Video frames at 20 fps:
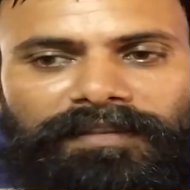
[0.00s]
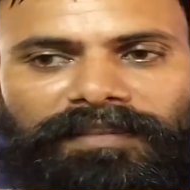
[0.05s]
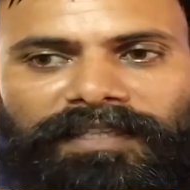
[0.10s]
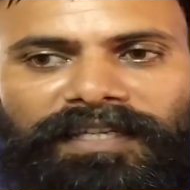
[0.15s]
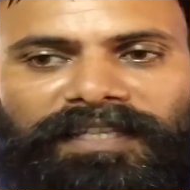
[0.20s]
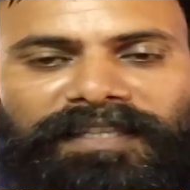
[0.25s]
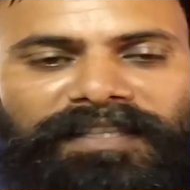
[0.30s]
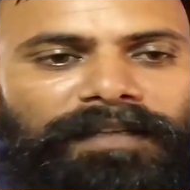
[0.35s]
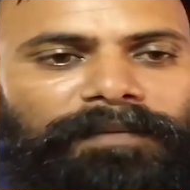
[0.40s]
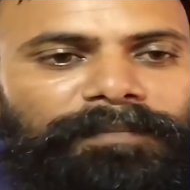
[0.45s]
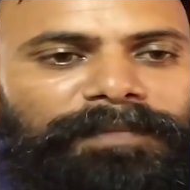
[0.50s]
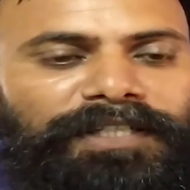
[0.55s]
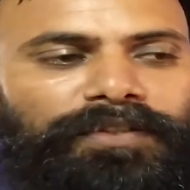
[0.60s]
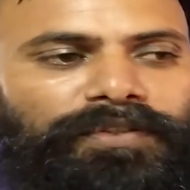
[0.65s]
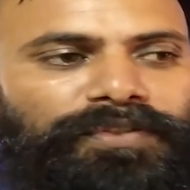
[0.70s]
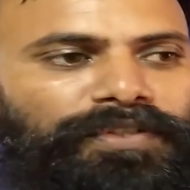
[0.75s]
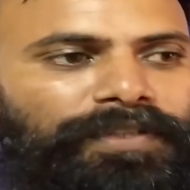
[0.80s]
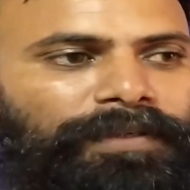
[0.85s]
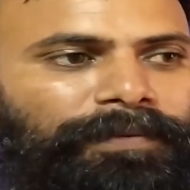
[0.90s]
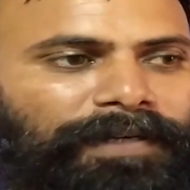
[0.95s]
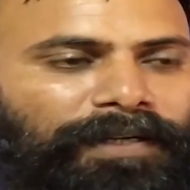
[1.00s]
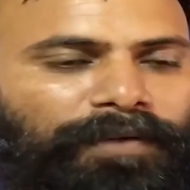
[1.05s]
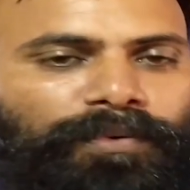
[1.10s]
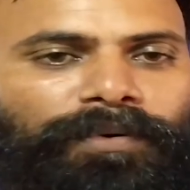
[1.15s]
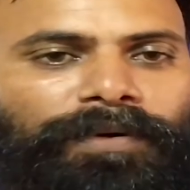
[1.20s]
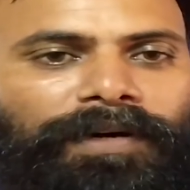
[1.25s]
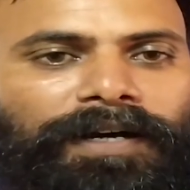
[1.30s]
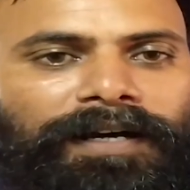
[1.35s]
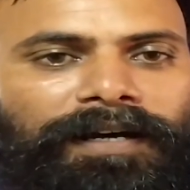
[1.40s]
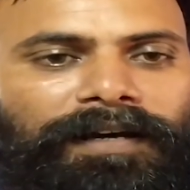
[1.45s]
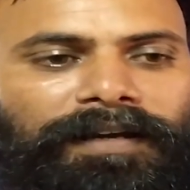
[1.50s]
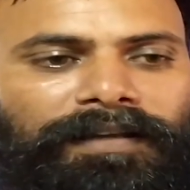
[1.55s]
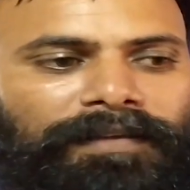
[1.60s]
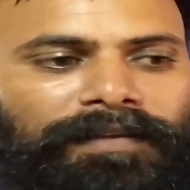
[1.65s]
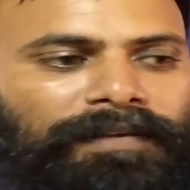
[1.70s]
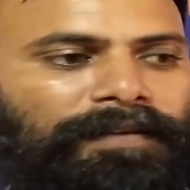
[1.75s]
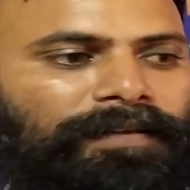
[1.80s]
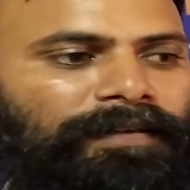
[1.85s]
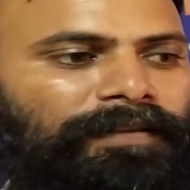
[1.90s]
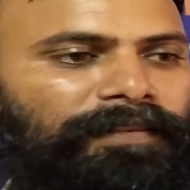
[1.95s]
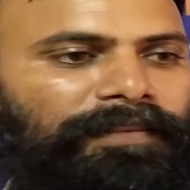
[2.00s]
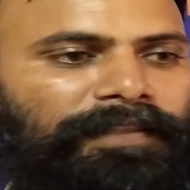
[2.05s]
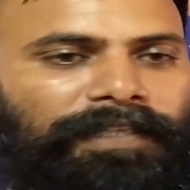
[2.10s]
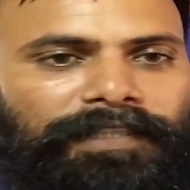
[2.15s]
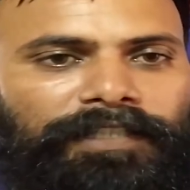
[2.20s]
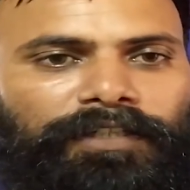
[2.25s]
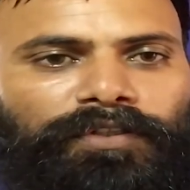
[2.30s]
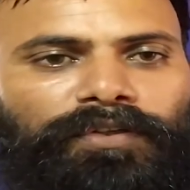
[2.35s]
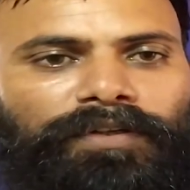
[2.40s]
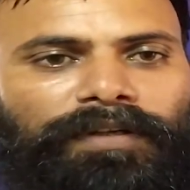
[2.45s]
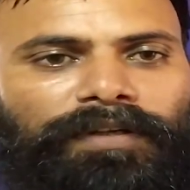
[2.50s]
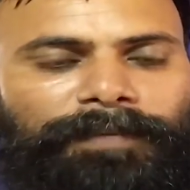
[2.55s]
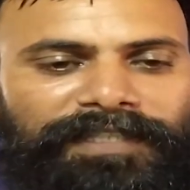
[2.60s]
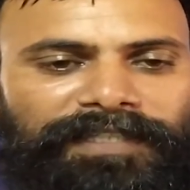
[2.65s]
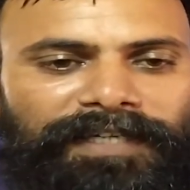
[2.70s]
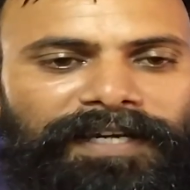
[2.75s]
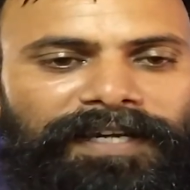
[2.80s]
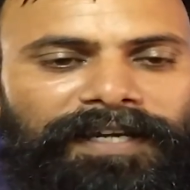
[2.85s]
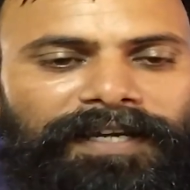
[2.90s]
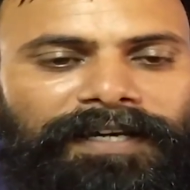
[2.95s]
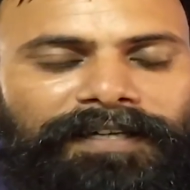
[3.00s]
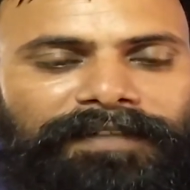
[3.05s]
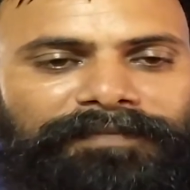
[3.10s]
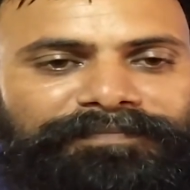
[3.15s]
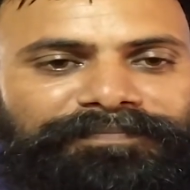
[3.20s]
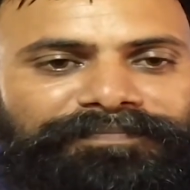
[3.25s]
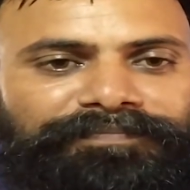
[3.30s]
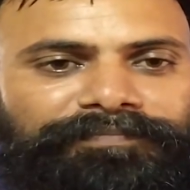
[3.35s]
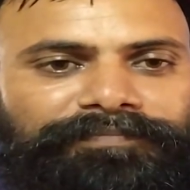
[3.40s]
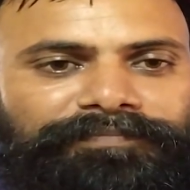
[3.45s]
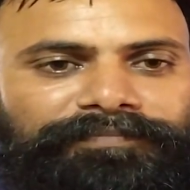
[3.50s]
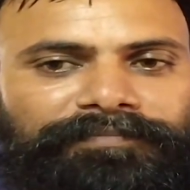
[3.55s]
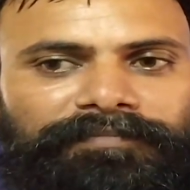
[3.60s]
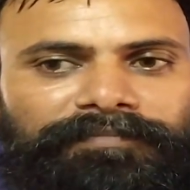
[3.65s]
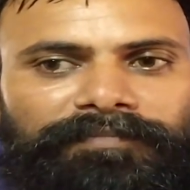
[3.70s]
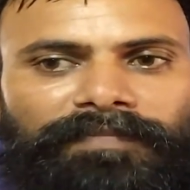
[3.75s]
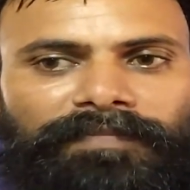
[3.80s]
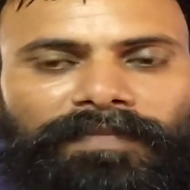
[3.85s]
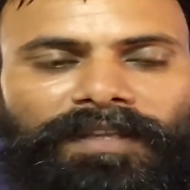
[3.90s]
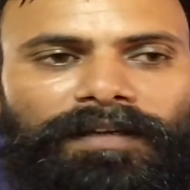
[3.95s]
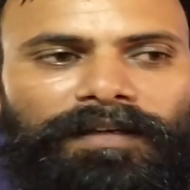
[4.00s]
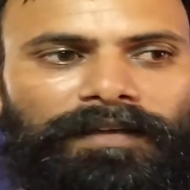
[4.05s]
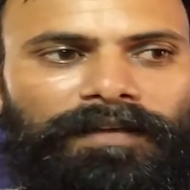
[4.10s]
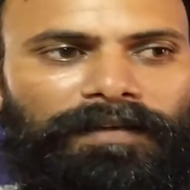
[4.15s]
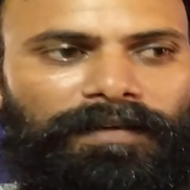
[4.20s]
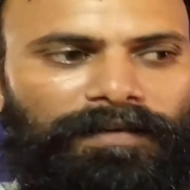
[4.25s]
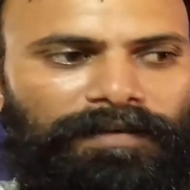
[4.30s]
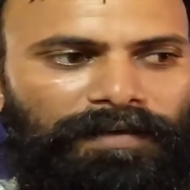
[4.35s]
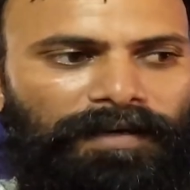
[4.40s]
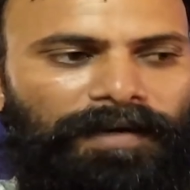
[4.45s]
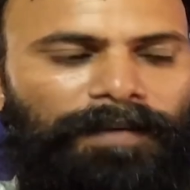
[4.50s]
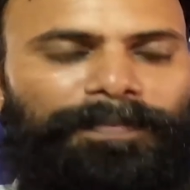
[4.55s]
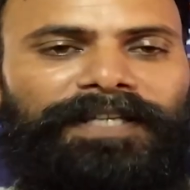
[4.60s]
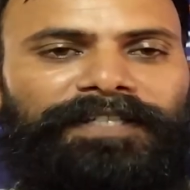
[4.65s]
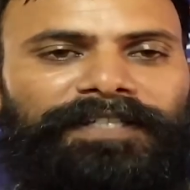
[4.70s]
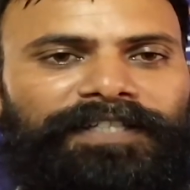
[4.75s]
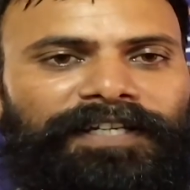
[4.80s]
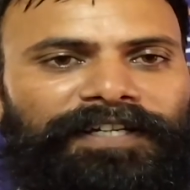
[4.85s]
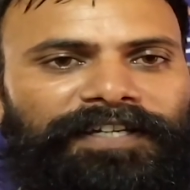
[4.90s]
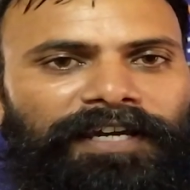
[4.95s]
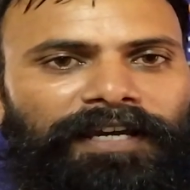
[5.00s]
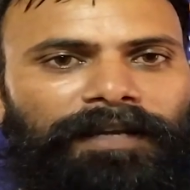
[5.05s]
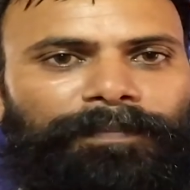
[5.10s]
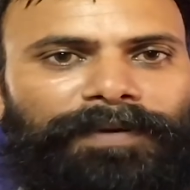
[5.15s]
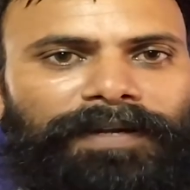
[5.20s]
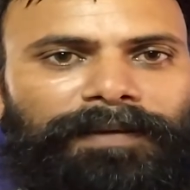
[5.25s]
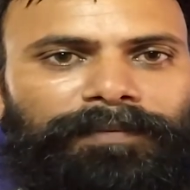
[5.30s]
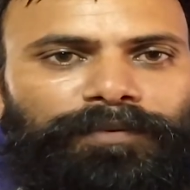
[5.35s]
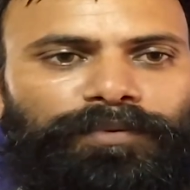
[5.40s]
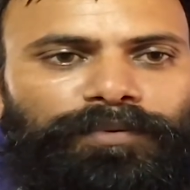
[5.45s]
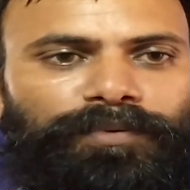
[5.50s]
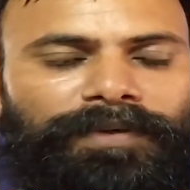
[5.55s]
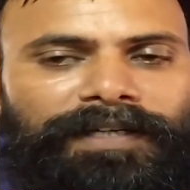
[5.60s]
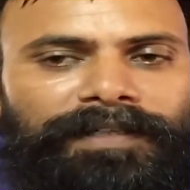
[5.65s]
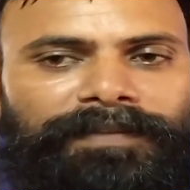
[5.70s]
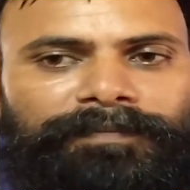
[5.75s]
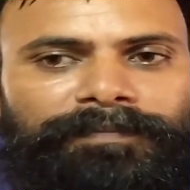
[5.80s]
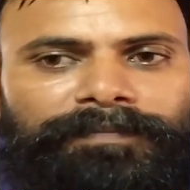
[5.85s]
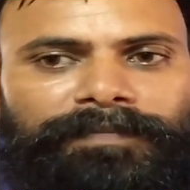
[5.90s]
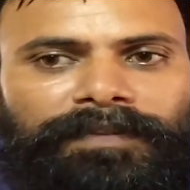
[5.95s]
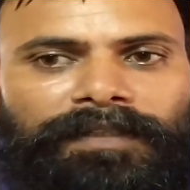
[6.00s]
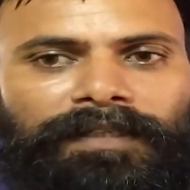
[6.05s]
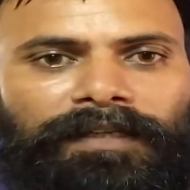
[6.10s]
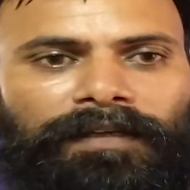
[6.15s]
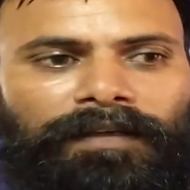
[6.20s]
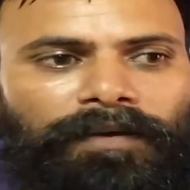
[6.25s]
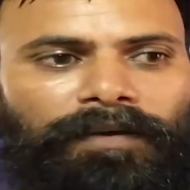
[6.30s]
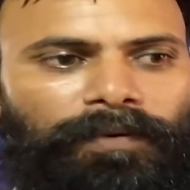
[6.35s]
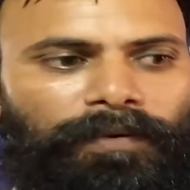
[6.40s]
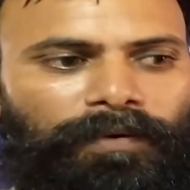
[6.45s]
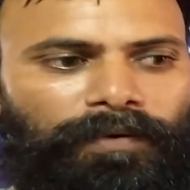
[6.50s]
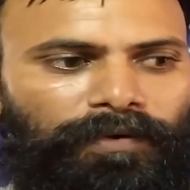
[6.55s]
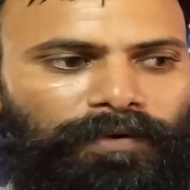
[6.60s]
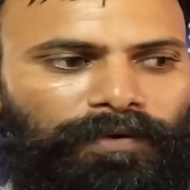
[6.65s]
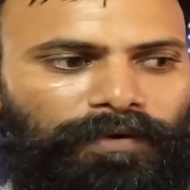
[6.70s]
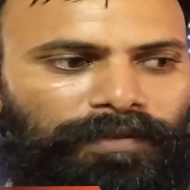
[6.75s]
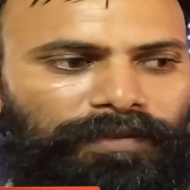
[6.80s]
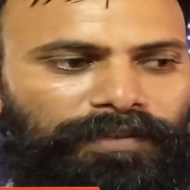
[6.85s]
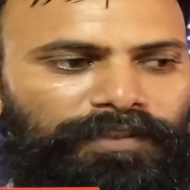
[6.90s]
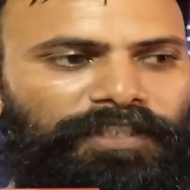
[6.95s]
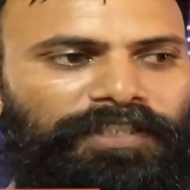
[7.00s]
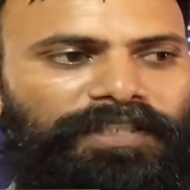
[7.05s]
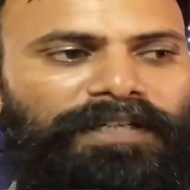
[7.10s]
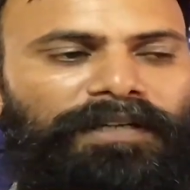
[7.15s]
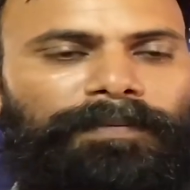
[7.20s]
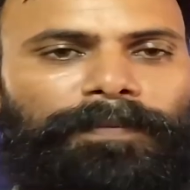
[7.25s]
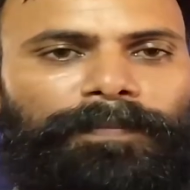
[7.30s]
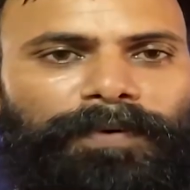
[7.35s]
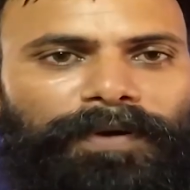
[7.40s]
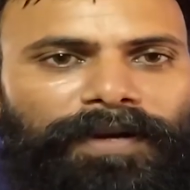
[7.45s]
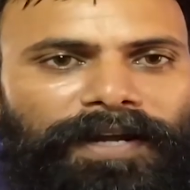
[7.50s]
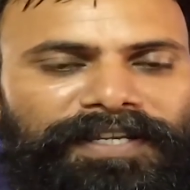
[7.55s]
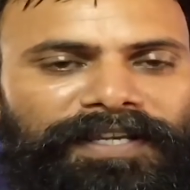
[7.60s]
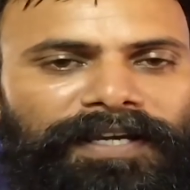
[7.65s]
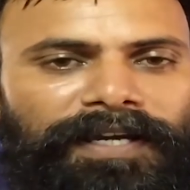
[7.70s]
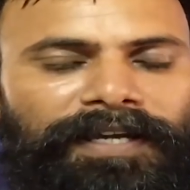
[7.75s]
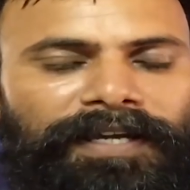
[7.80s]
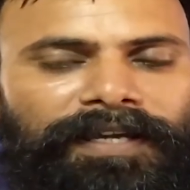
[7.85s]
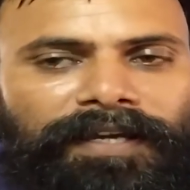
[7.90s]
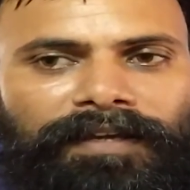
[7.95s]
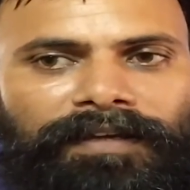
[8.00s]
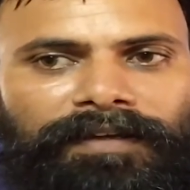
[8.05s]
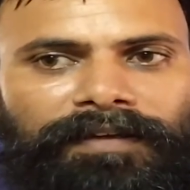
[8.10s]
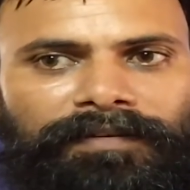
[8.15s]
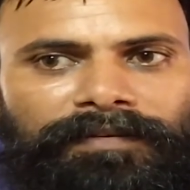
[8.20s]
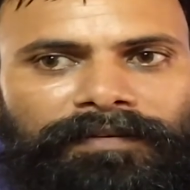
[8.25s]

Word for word: तीन दिन में जो शिविर हुआ दीदियों ने बताया काफ़ी अच्छा ज्ञान प्राप्त हुआ और जितनी बुराइयाँ हैं